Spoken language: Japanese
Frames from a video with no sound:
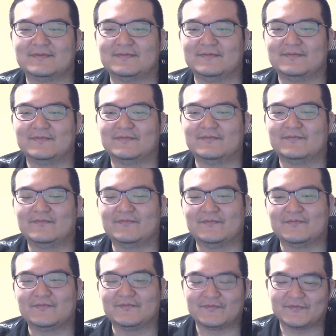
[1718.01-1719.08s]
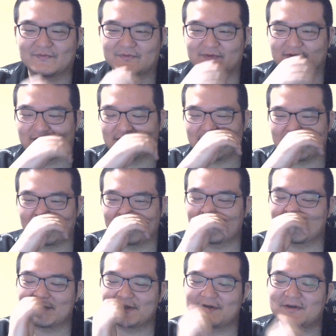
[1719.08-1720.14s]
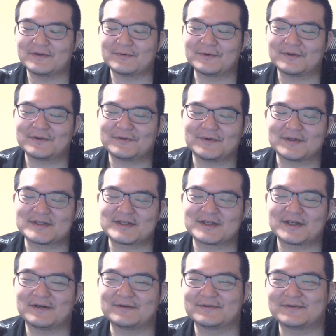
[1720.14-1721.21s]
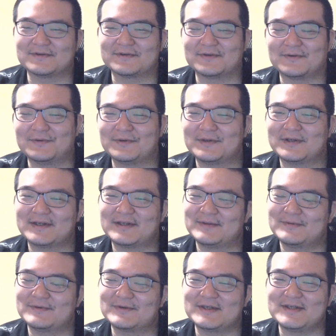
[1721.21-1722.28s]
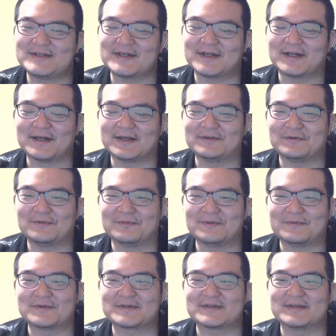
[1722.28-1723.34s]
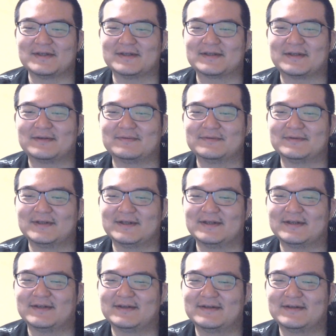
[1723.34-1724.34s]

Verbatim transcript: うん。なんか俺に、俺とは違う、俺向きじゃないと思いますね、多分ね。